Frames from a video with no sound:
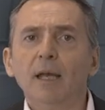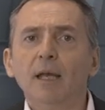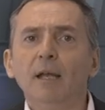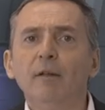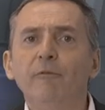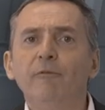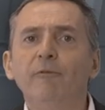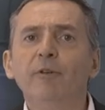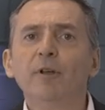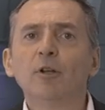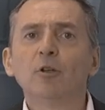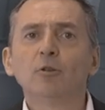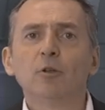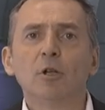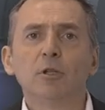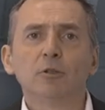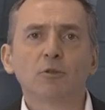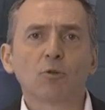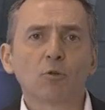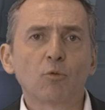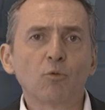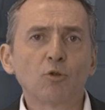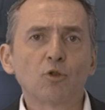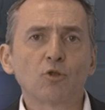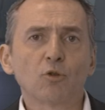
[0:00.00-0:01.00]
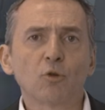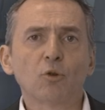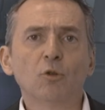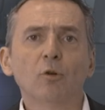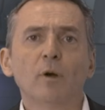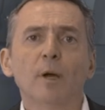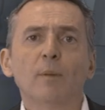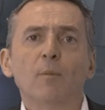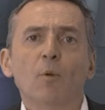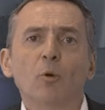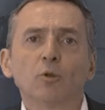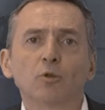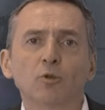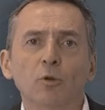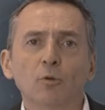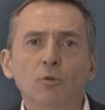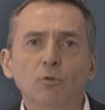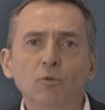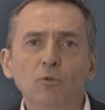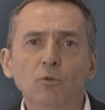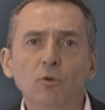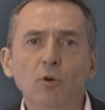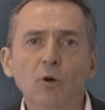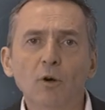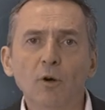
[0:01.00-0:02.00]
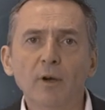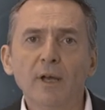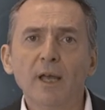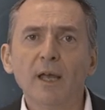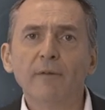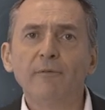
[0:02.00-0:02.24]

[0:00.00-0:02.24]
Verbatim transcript: il filo del trucciolo è molto lungo